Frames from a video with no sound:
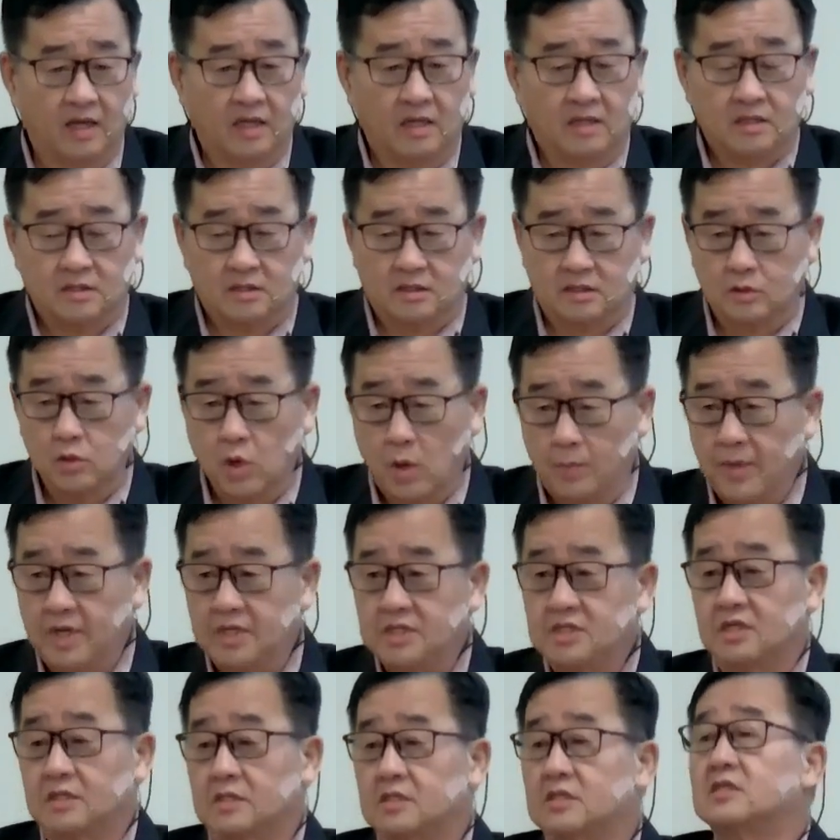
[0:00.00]
使我们
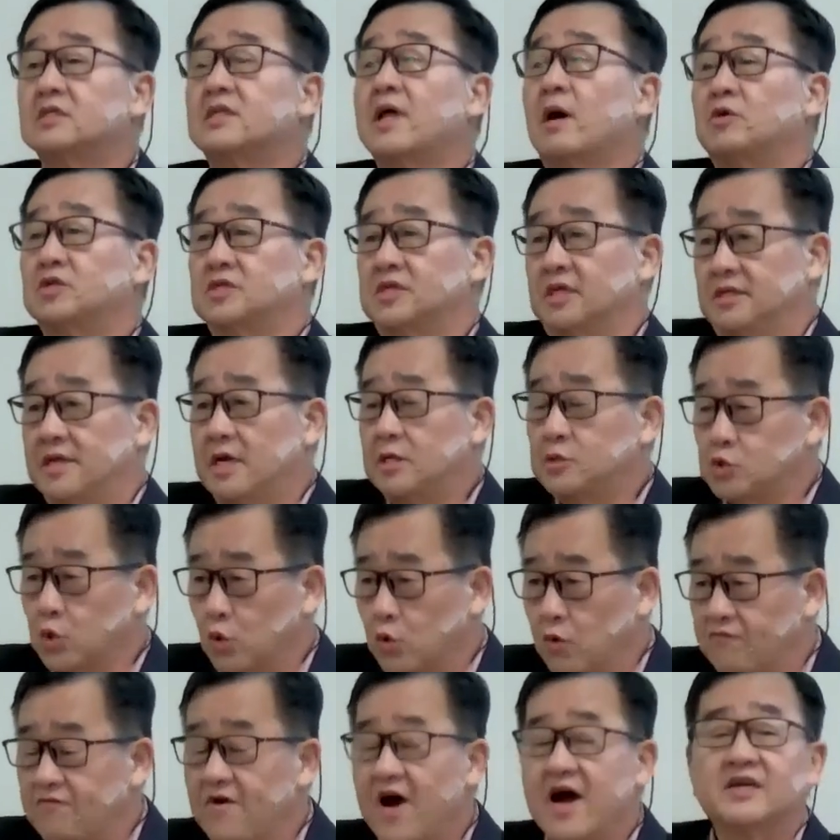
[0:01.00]
知道怎样走
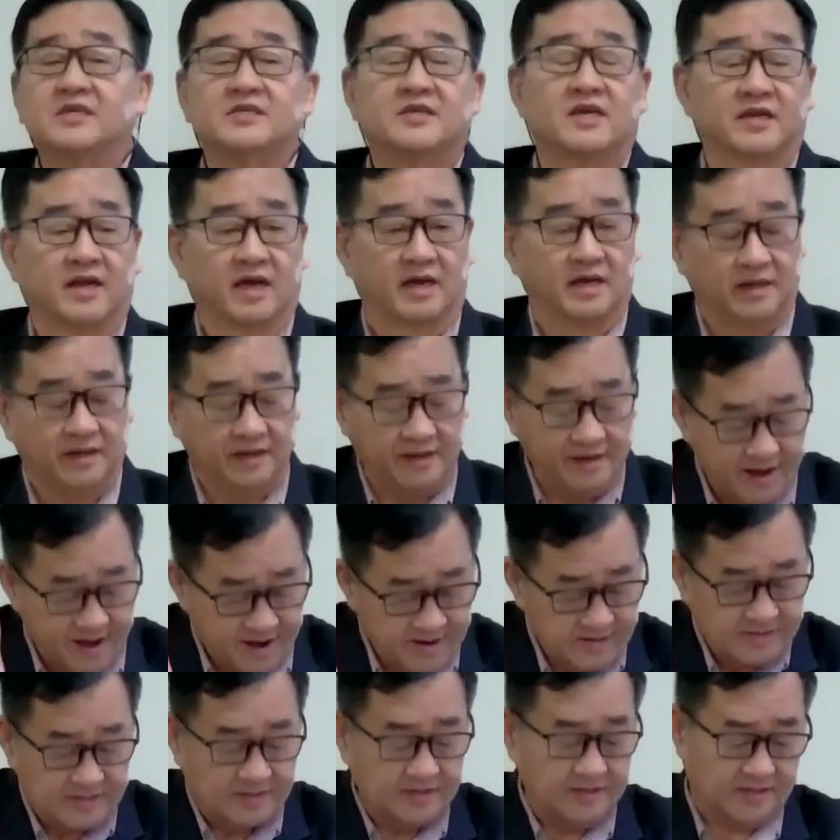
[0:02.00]
方向的，也
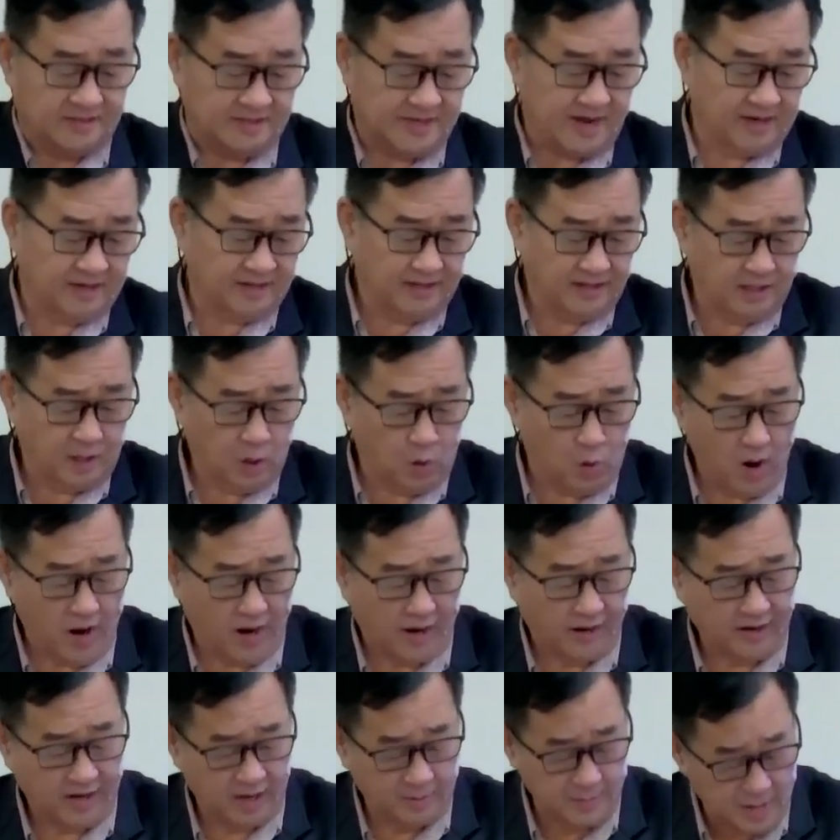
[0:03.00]
是上帝的话。
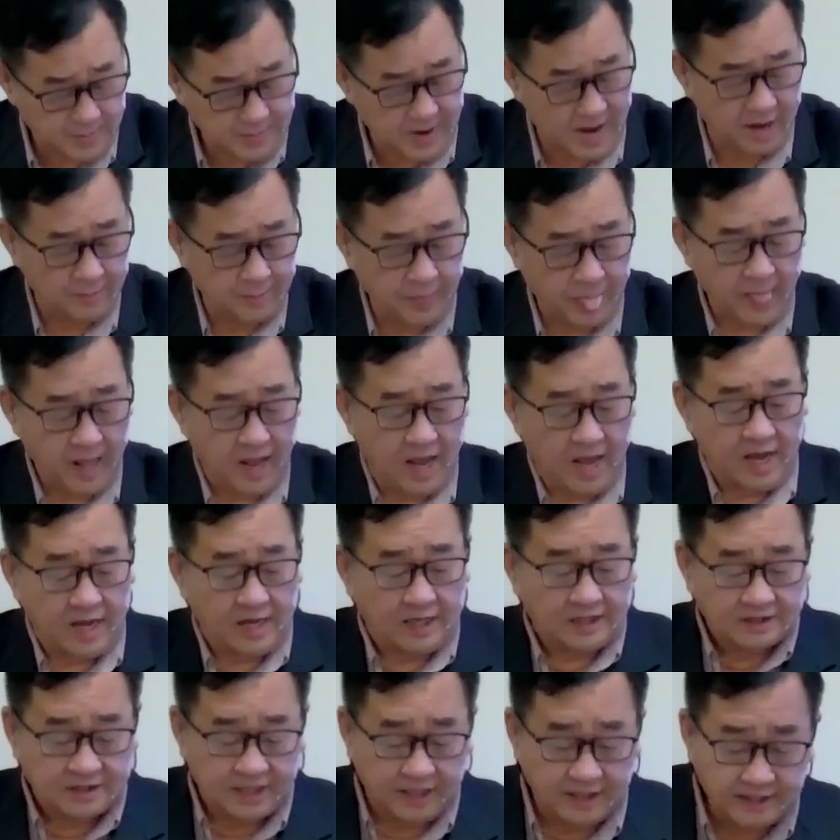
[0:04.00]
明白吗？
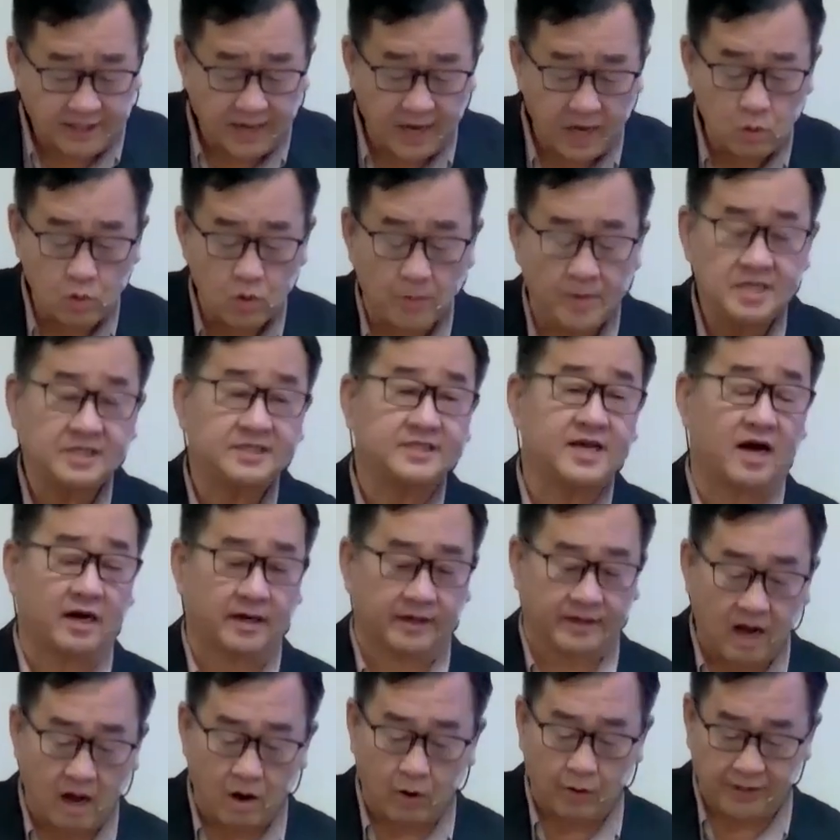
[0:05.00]
今天我们讲
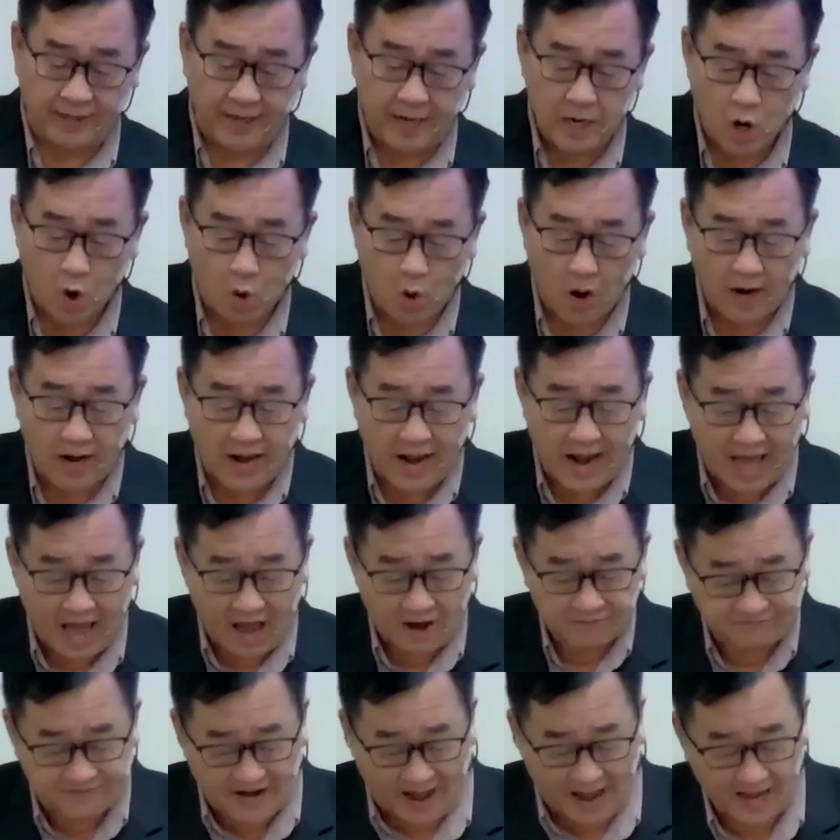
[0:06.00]
到耶和华拉
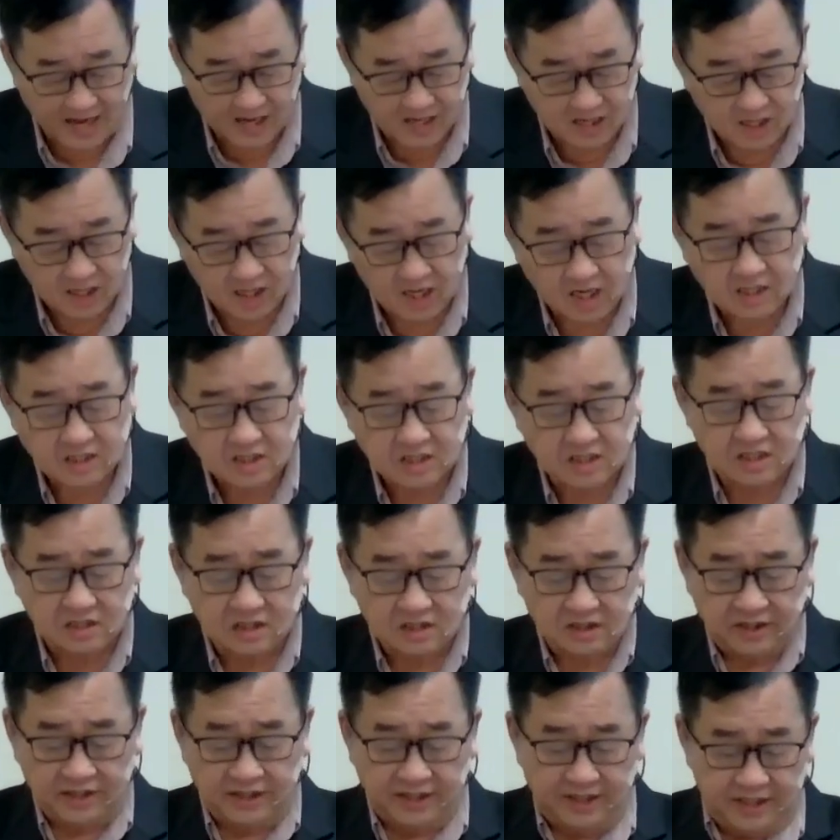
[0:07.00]
法。是
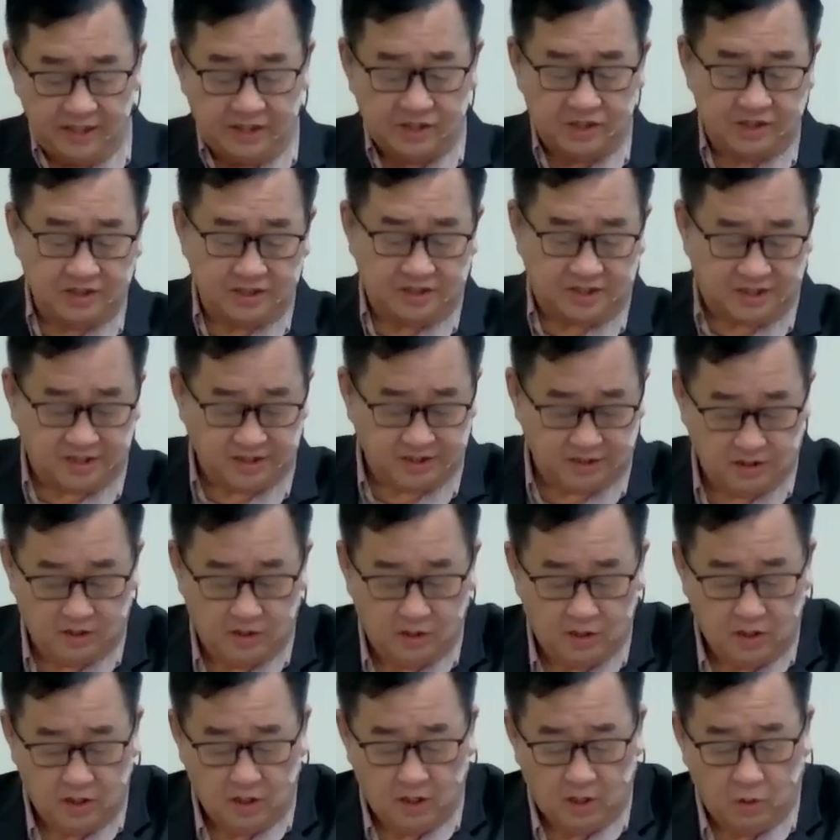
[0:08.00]
一字子，
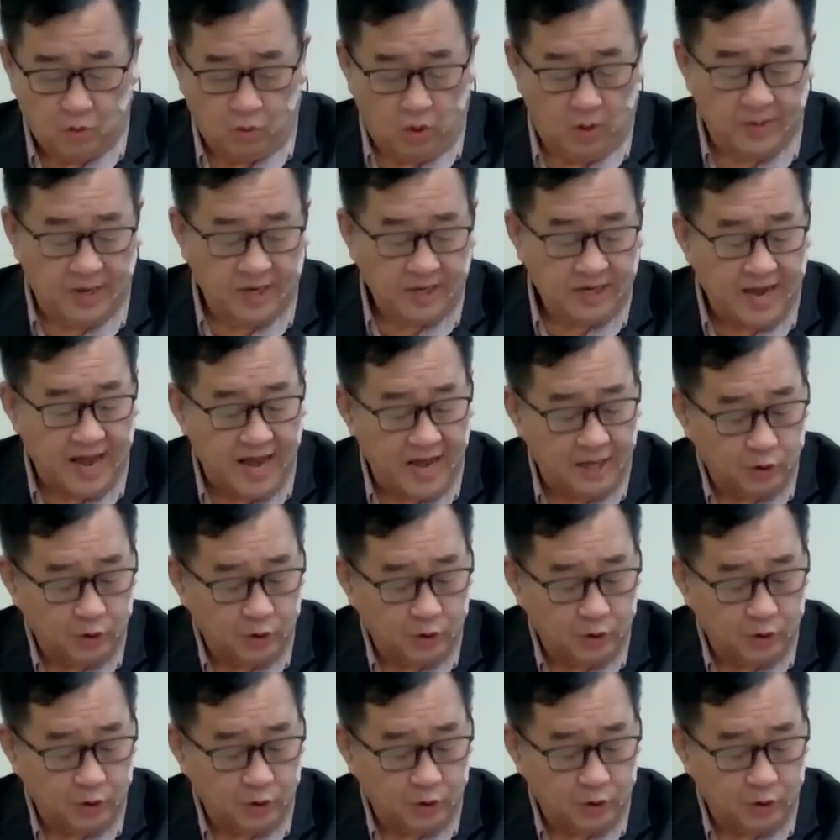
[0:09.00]
我们看